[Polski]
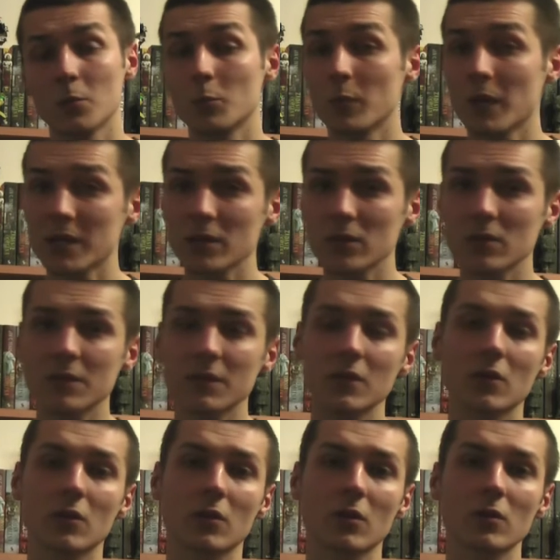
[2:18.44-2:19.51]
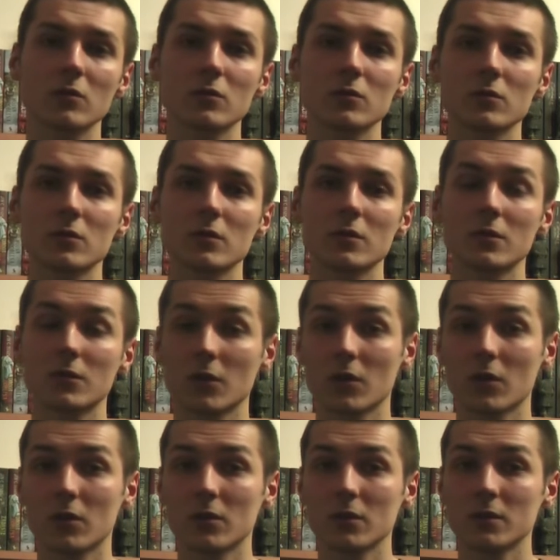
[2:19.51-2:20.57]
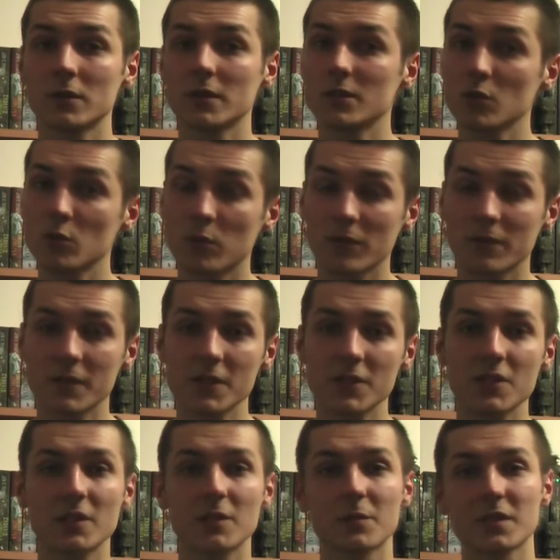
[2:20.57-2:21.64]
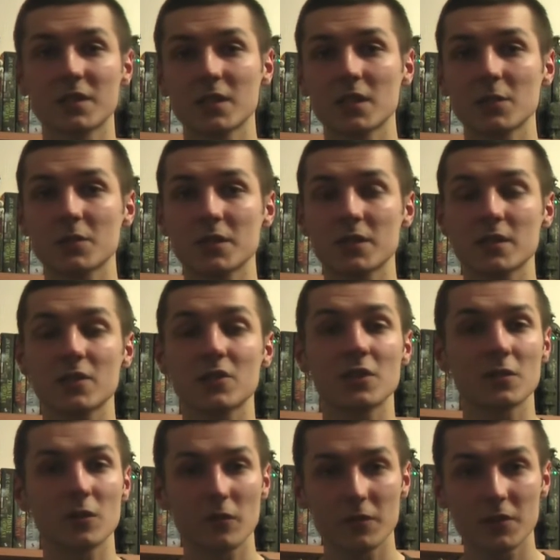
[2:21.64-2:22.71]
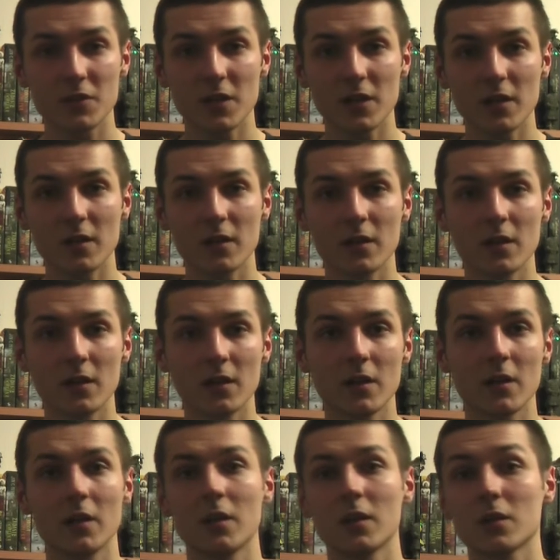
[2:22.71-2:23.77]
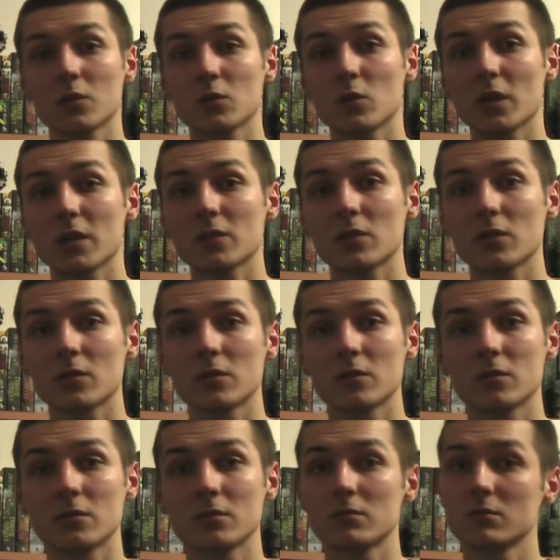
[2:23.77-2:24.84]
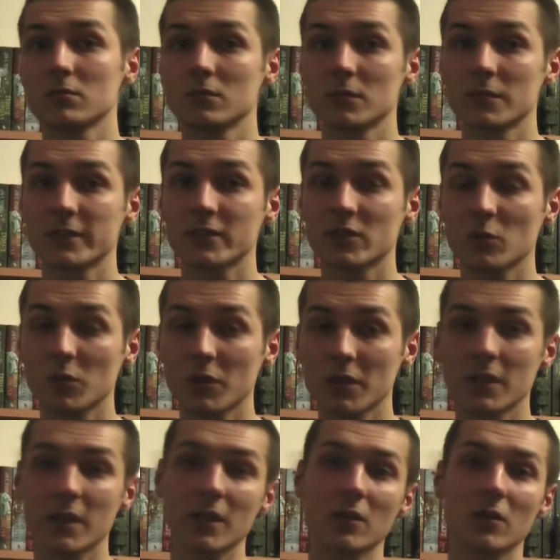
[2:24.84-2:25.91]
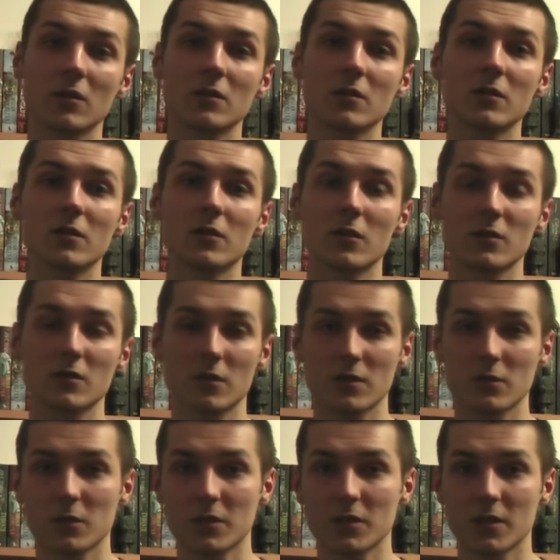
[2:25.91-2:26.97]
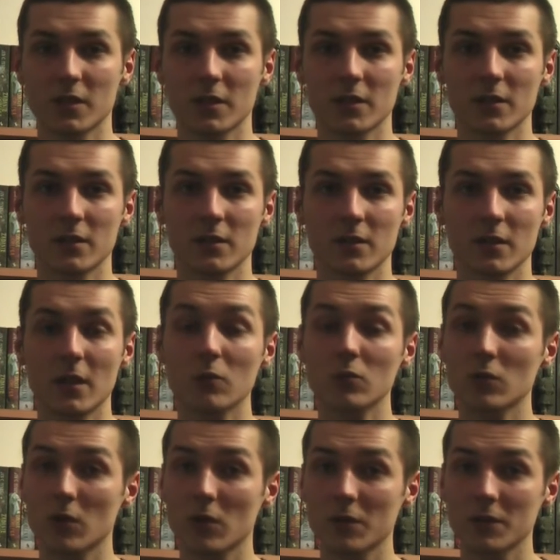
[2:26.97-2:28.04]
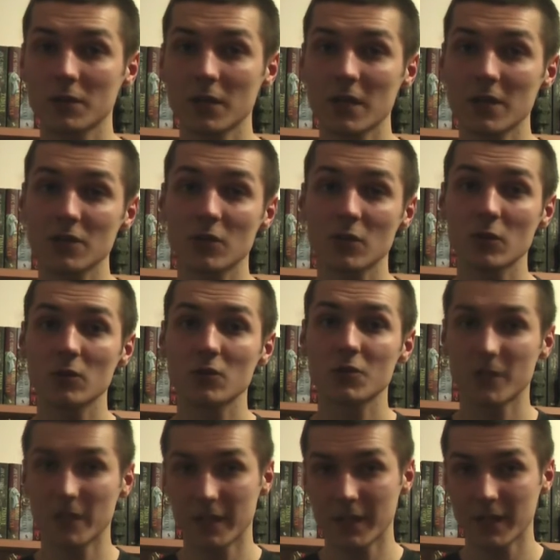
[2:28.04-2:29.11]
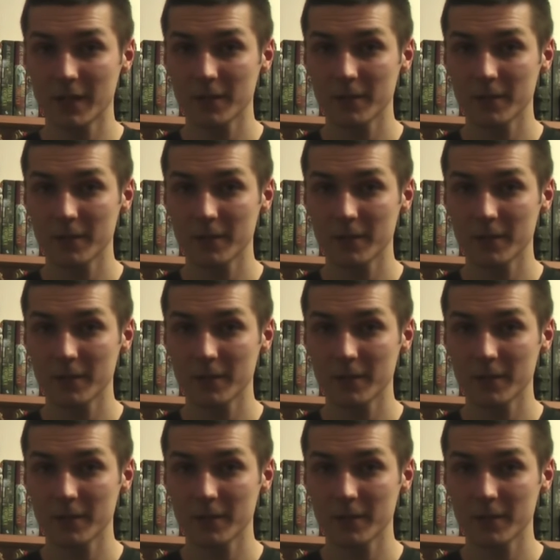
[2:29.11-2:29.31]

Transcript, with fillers: Pan Lodowego Ogrodu to tytuł powieści napisanej przez Grzędowicza, która to z tomu jednego rozrosła się autorowi aż do czterech.